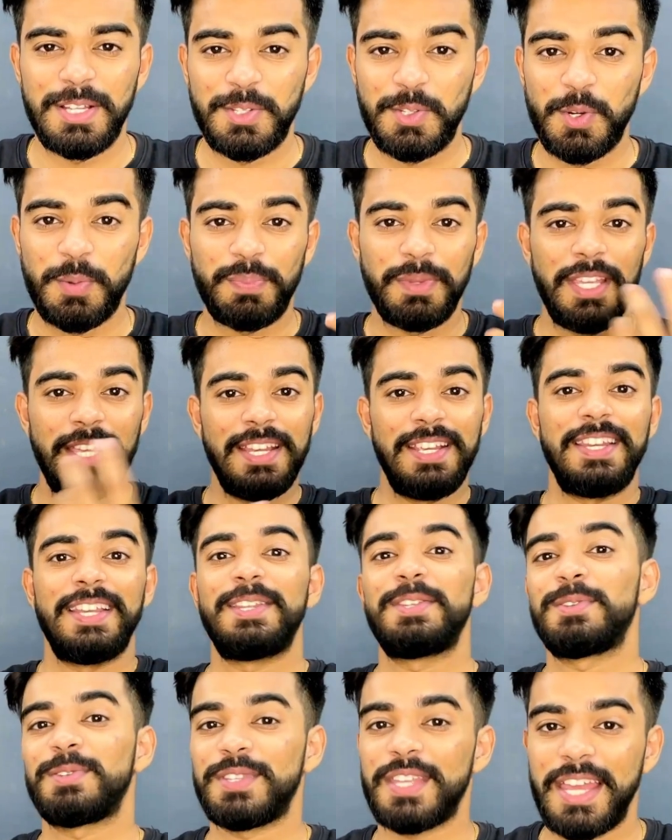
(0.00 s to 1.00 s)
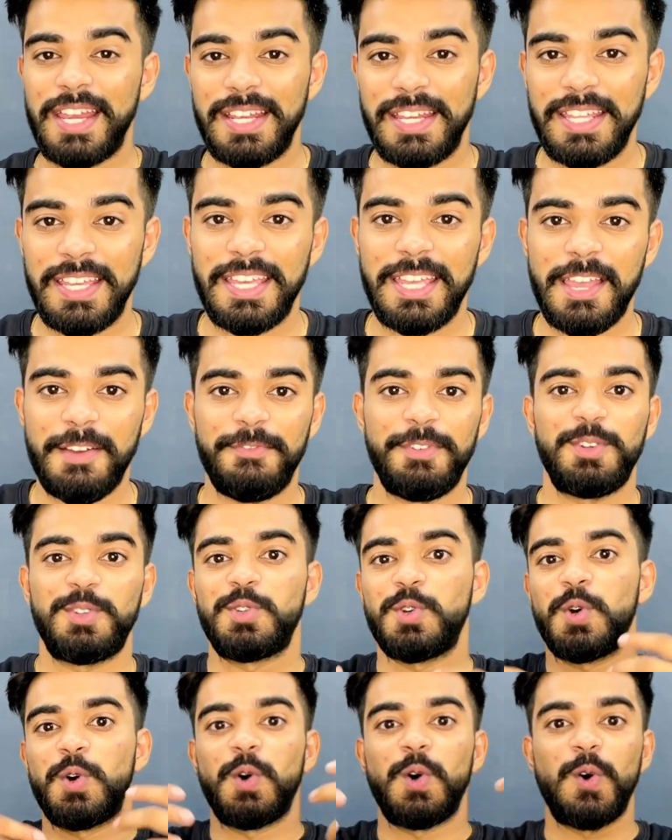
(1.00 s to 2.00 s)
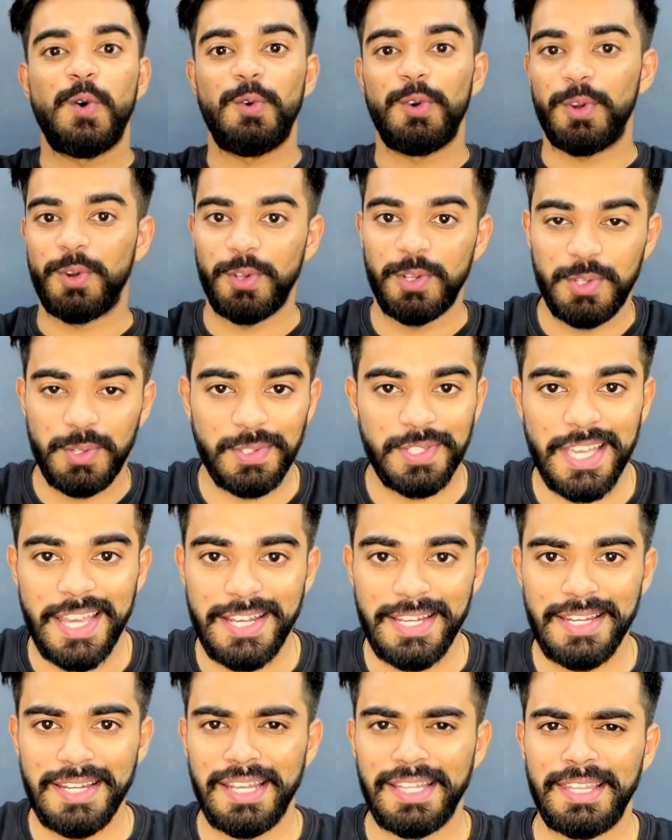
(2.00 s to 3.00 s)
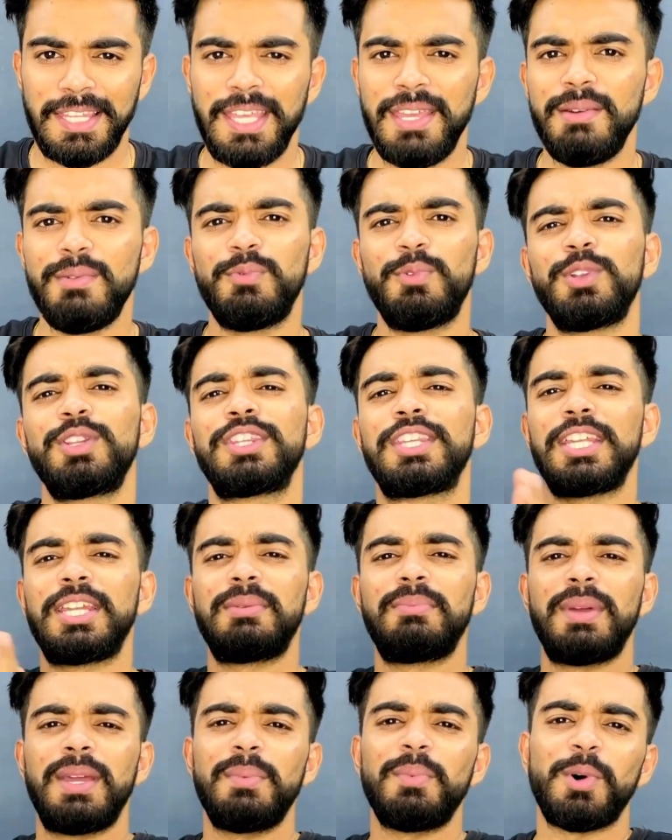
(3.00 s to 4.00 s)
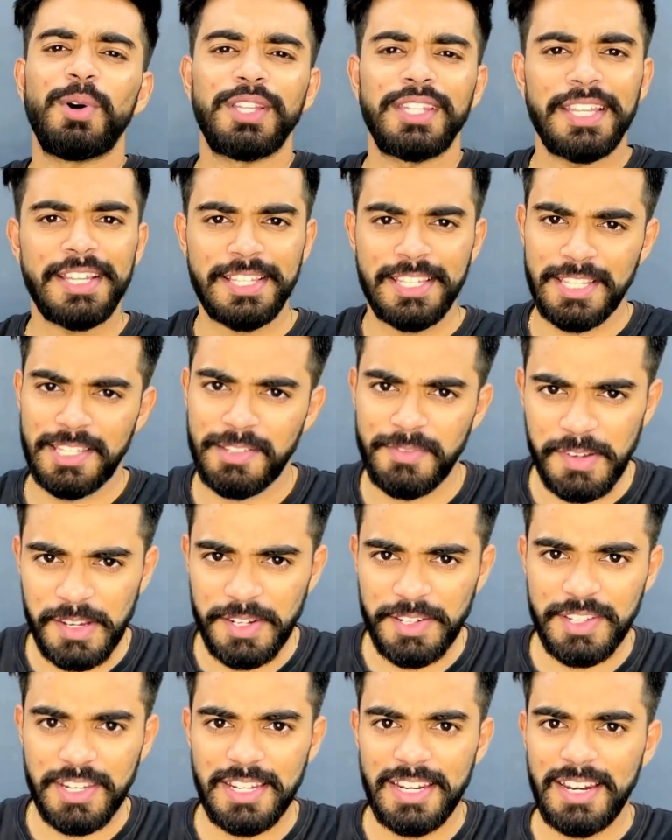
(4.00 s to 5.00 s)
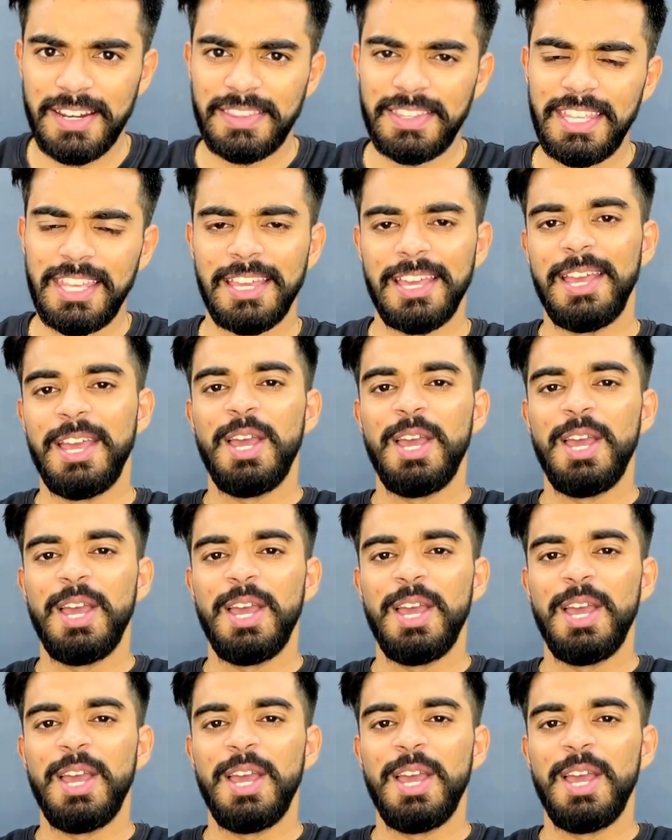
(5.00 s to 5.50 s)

जो अपनी इंडियन सोसाइटी है या फिर जो ओवरऑल सोसाइटी रहती है वो दिन में बहुत ही अच्छे से फंक्शन करती है